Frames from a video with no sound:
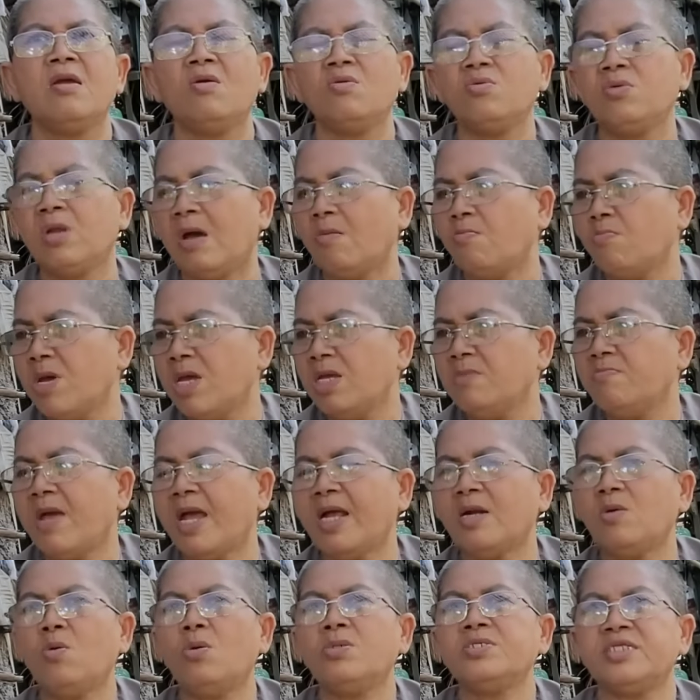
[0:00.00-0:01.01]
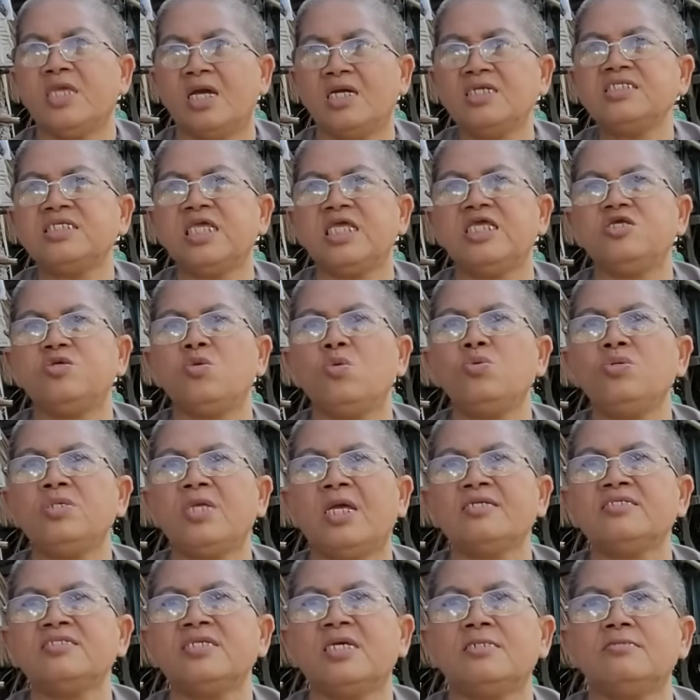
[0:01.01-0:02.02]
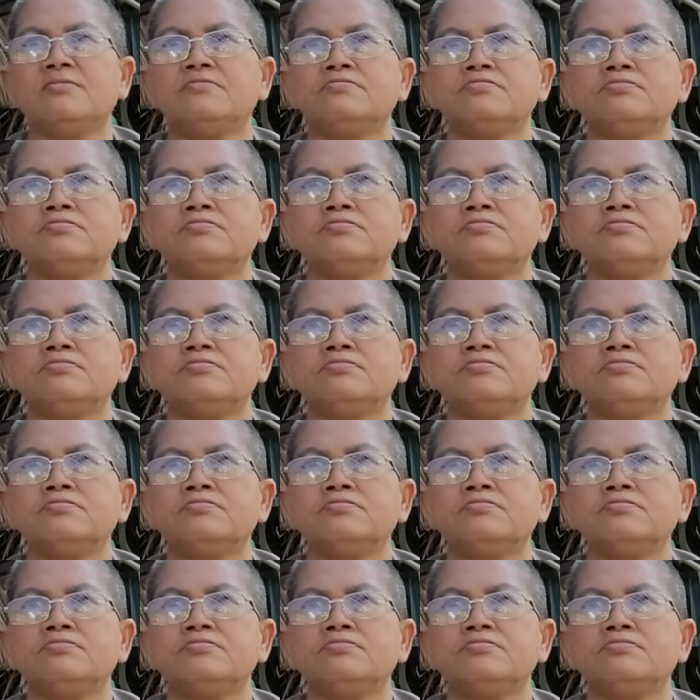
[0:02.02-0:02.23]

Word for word: đau mê man luôn chẳng chị chú giảng sanh